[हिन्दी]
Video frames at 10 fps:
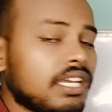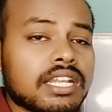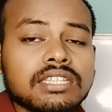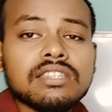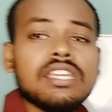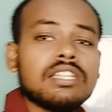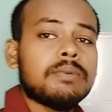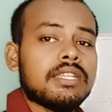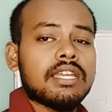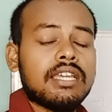कि गलत नियत
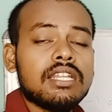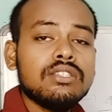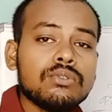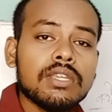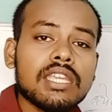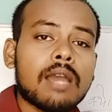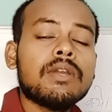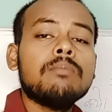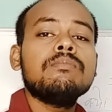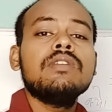बन गया गलत जो है कि
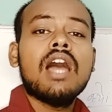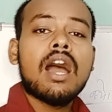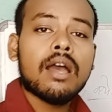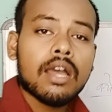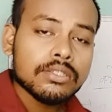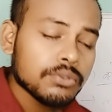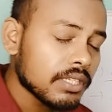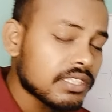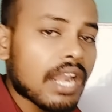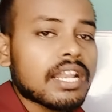आपका आ, जो
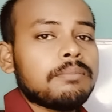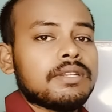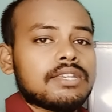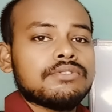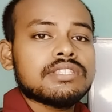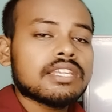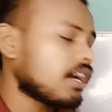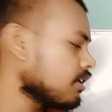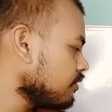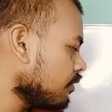है धारणा बन गया जिसके
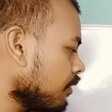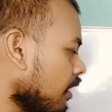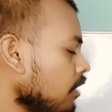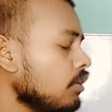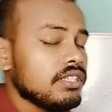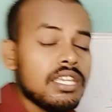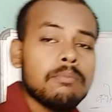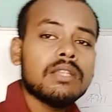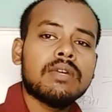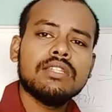कारण से हो रहा है ये
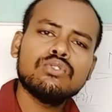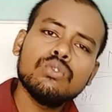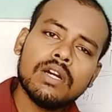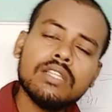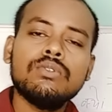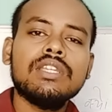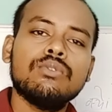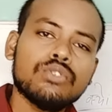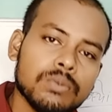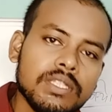मत मानिए सुबह जो है कि
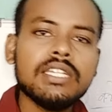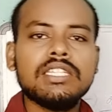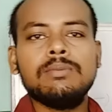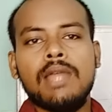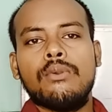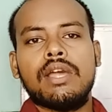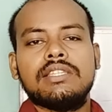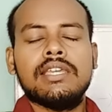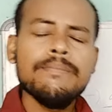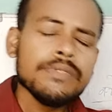कुछ भी निगेटिव ठावर आ
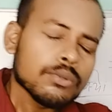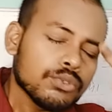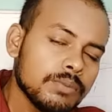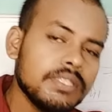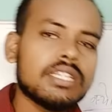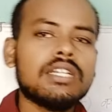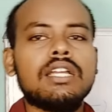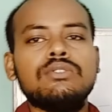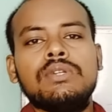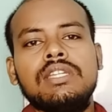जाए कुछ भी तरह
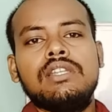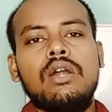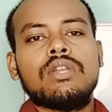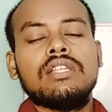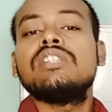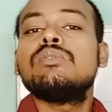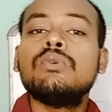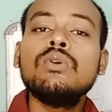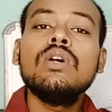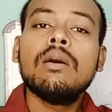का जो है कि डाउट आ जाए तो
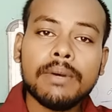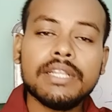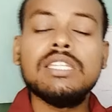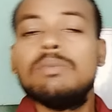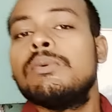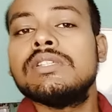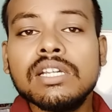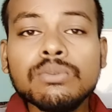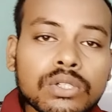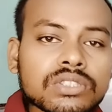वो भर दिन में
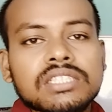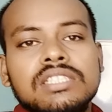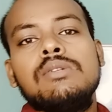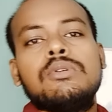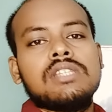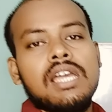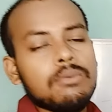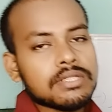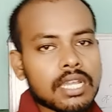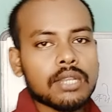वैसा वो सच नहीं होता है
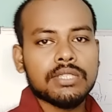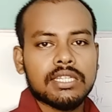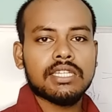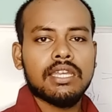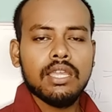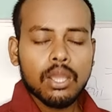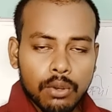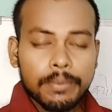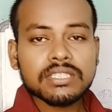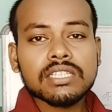वैसा नहीं हो जाता है
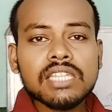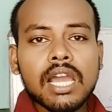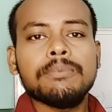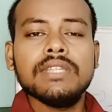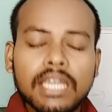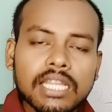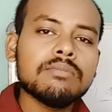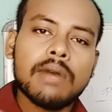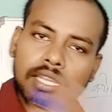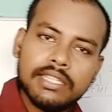वो बसरते आपने
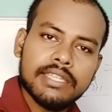गलत मान